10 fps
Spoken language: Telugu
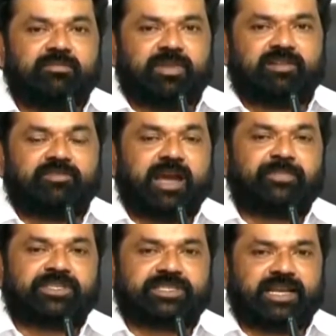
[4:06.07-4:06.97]
మరి
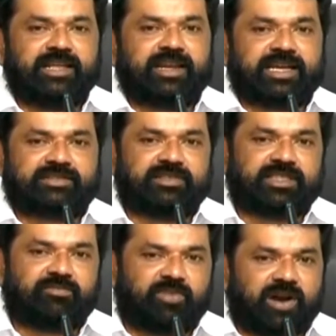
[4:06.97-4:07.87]
వ్యాపించాలి రాష్ట్రం
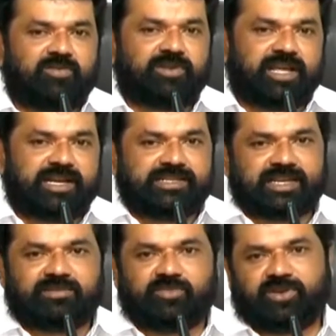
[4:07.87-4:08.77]
అంతా బాగుండాలని
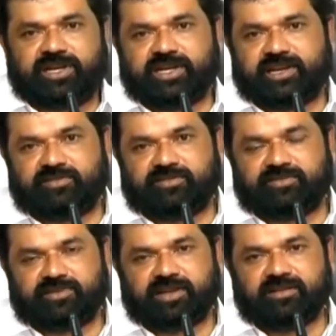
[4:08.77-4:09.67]
జగన్మోహన్ రెడ్డి గారు
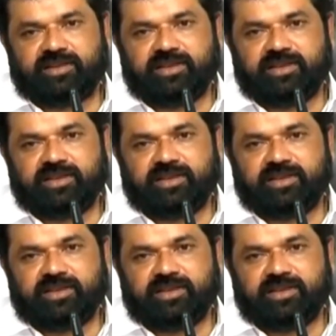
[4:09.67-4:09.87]
కోరుకుంటున్నారు